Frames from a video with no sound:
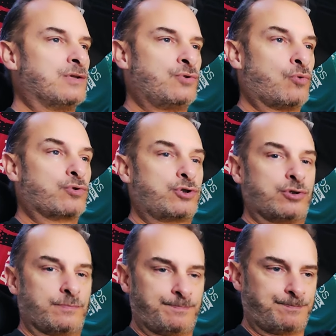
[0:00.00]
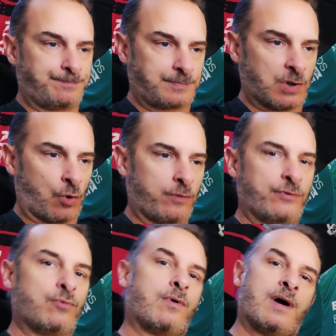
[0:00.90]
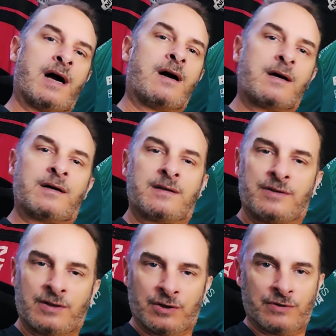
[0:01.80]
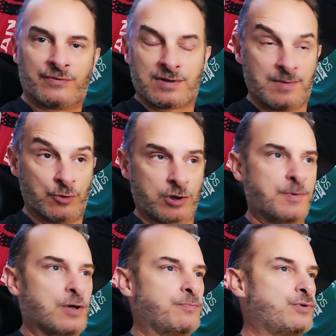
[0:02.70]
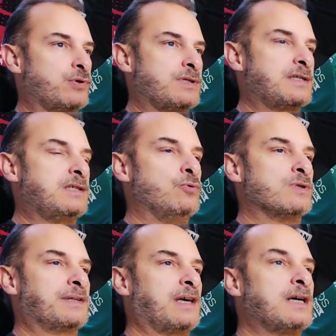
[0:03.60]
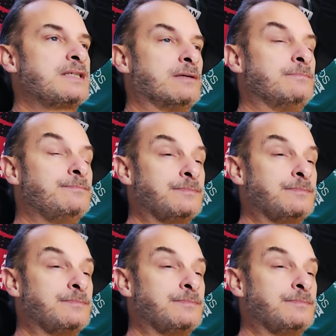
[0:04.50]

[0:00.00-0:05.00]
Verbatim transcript: Donc, revenons à euh, Forza Motorsport puisque c'est ce qui nous intéresse.